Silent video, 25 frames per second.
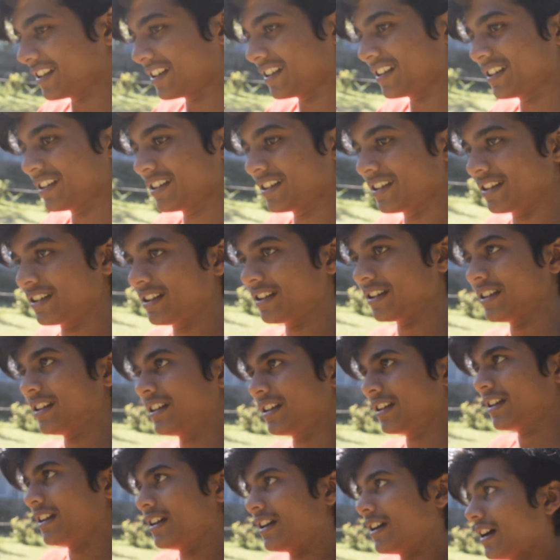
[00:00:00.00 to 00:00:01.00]
वही
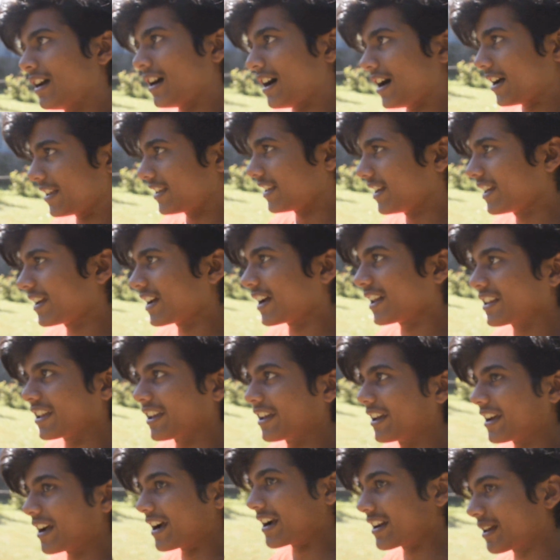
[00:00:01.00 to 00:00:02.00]
काटेगा हाँ यही
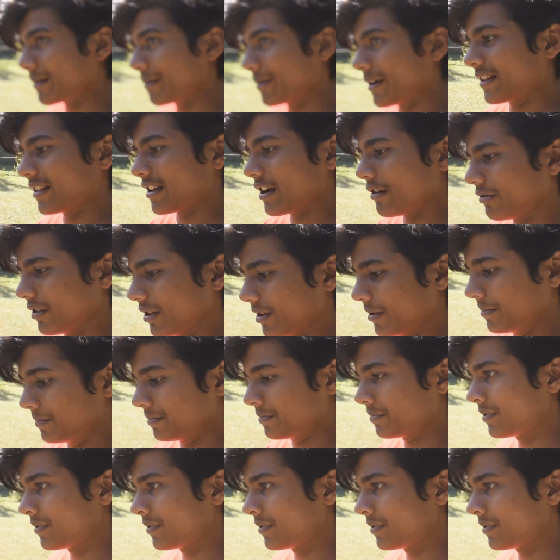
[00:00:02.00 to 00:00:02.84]
काटेंगे कार के पास आओ ना